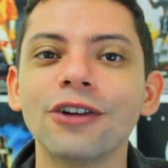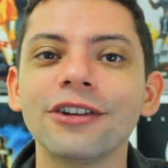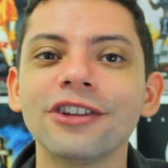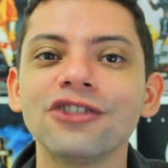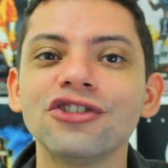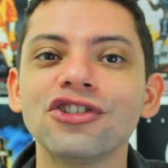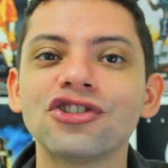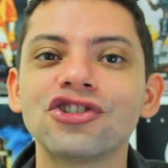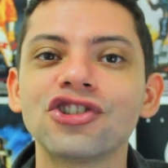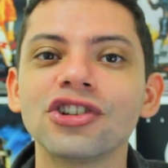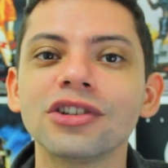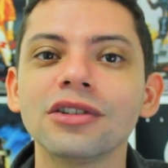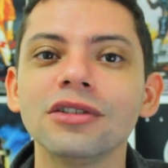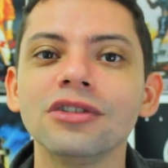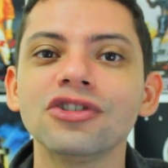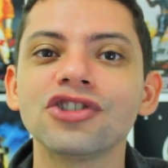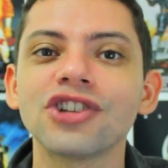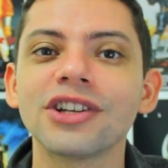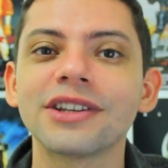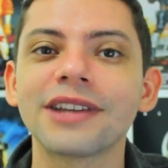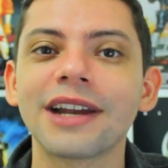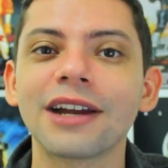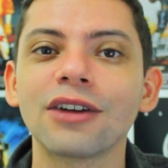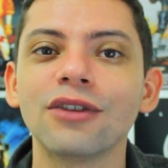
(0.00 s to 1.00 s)
onda de títulos
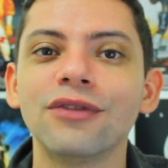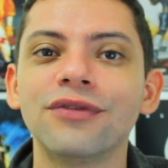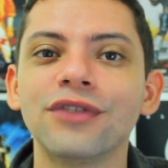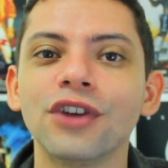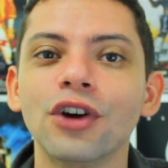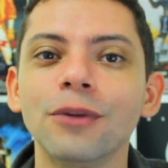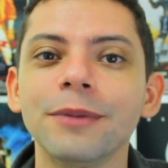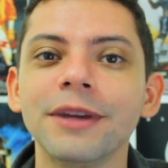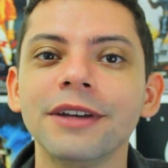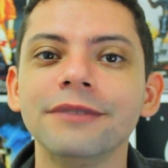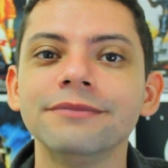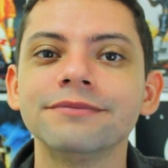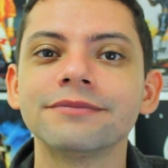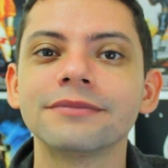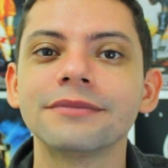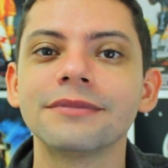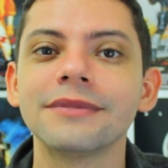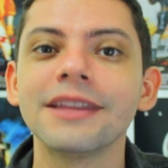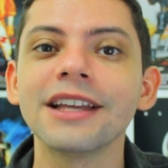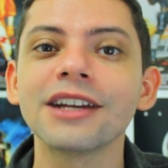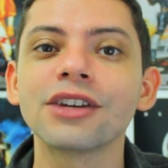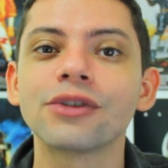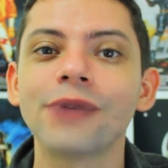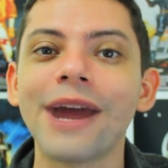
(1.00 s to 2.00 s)
que traga o filme
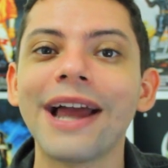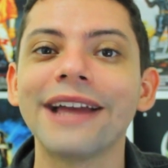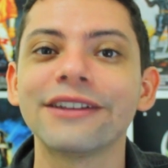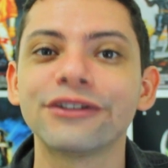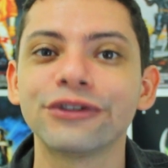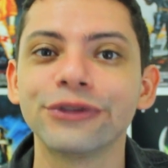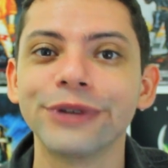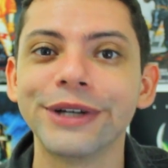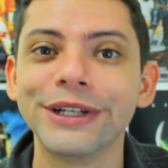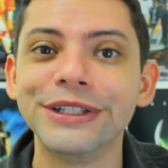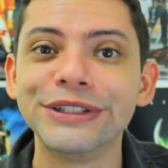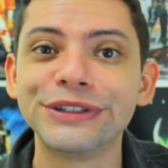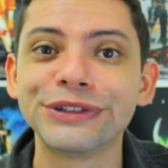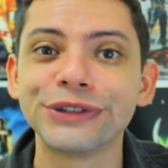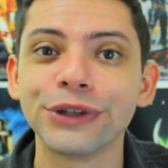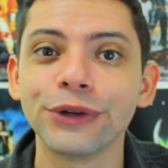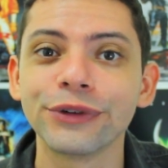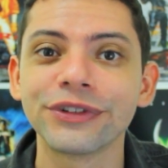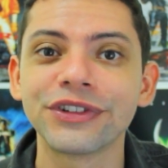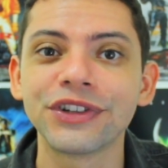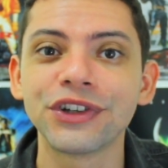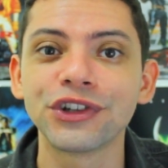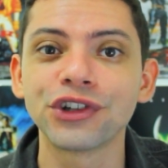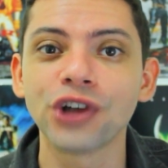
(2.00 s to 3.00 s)
The Graduate, ou
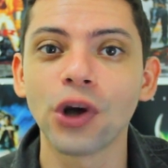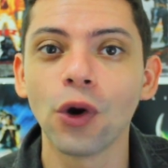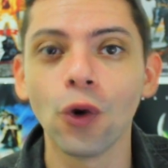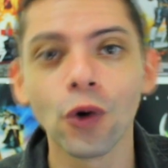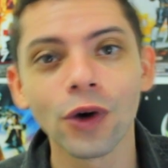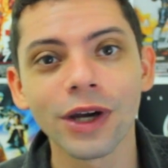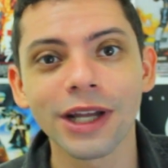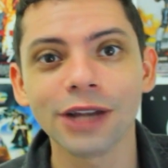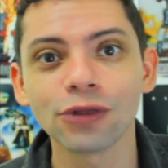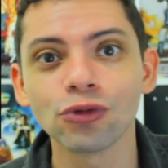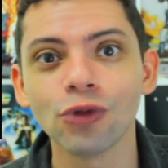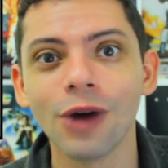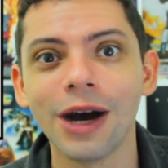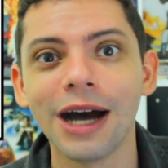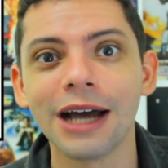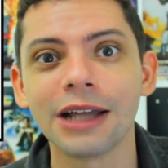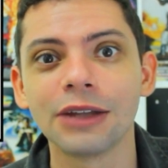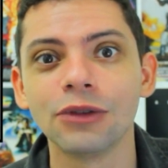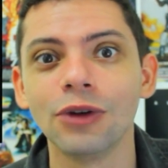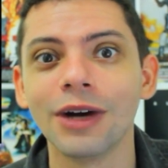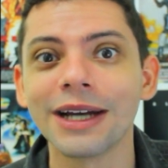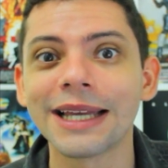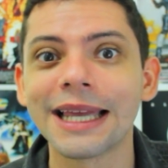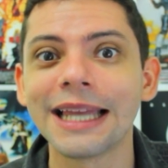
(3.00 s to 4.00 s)
seja, O
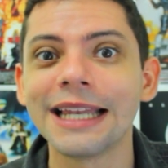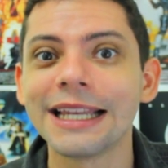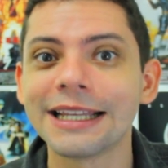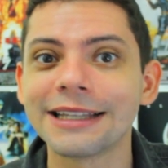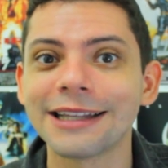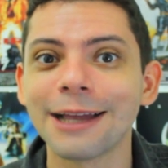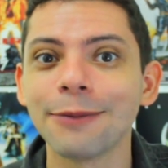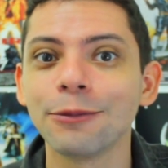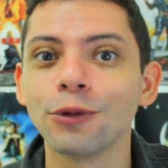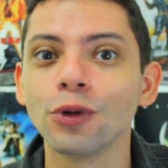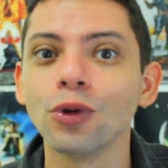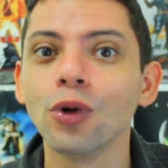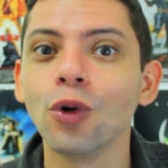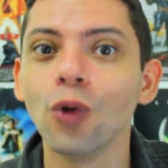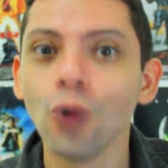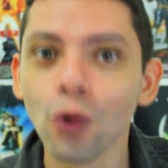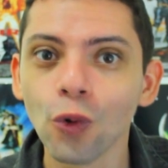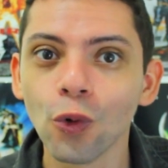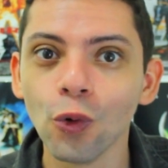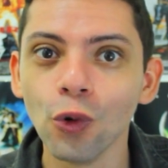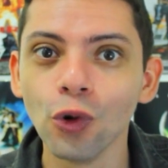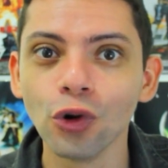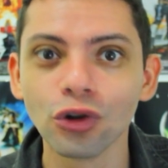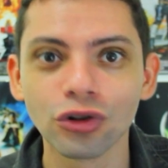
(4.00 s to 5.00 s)
Graduado, aquele que terminou o
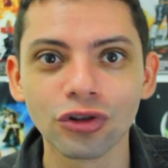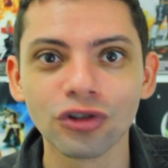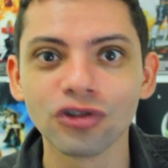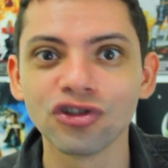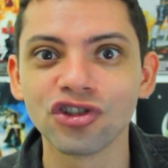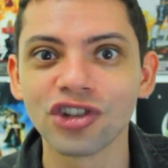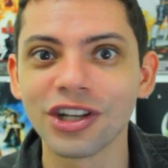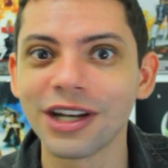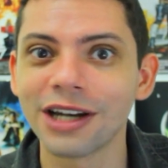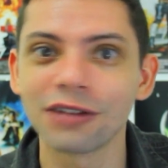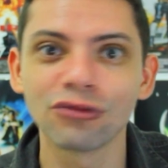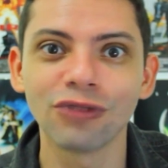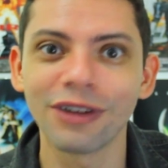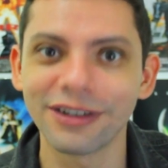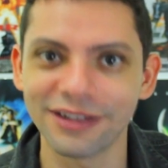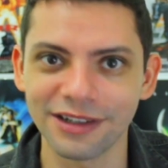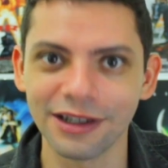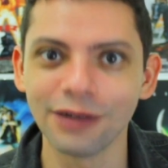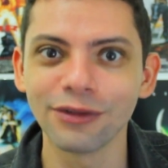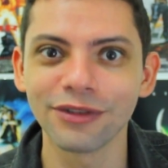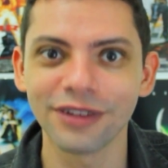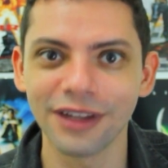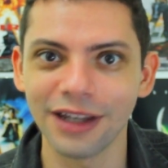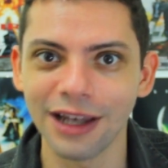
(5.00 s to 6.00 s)
curso de
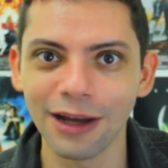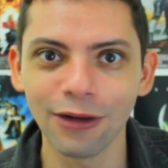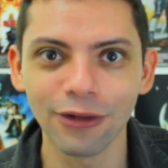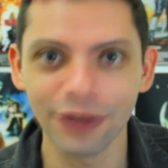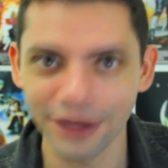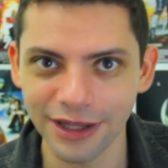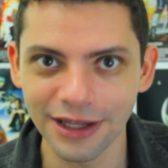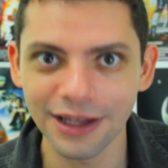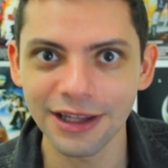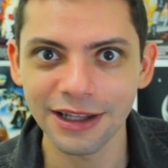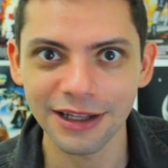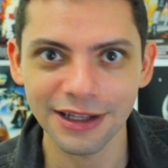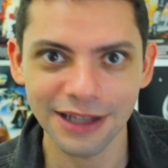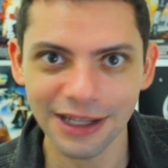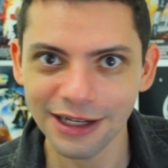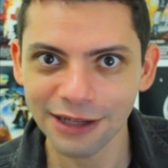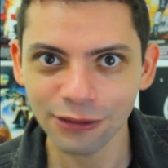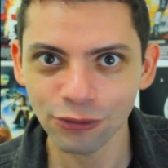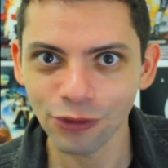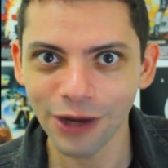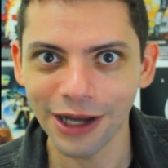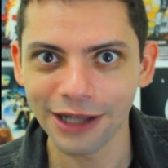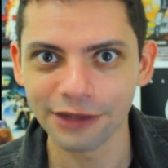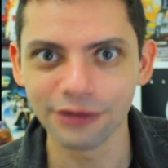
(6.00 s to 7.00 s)
graduação, sei lá o que, é
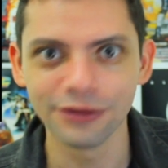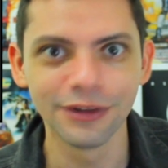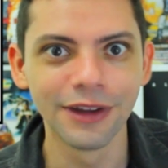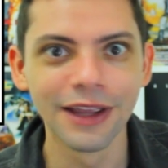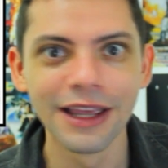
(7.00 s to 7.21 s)
graduado.